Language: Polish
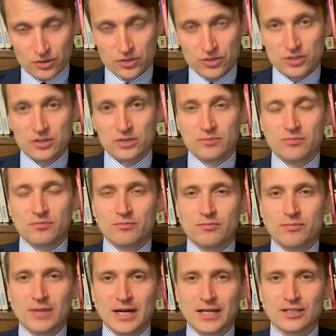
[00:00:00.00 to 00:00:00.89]
czyli
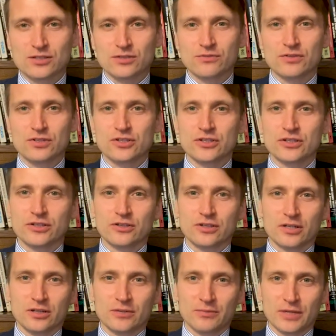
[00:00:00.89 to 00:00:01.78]
bardzo
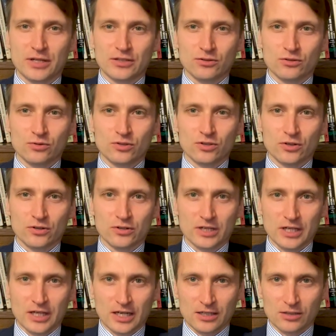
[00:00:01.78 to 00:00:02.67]
ważnego elementu
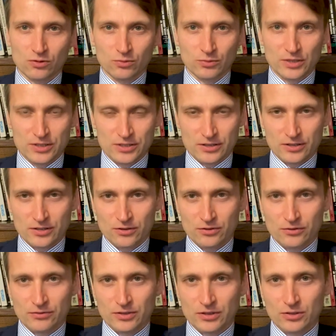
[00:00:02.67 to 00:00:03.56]
teorii handlu
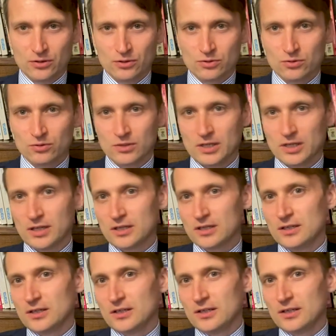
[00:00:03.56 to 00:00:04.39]
międzynarodowego, która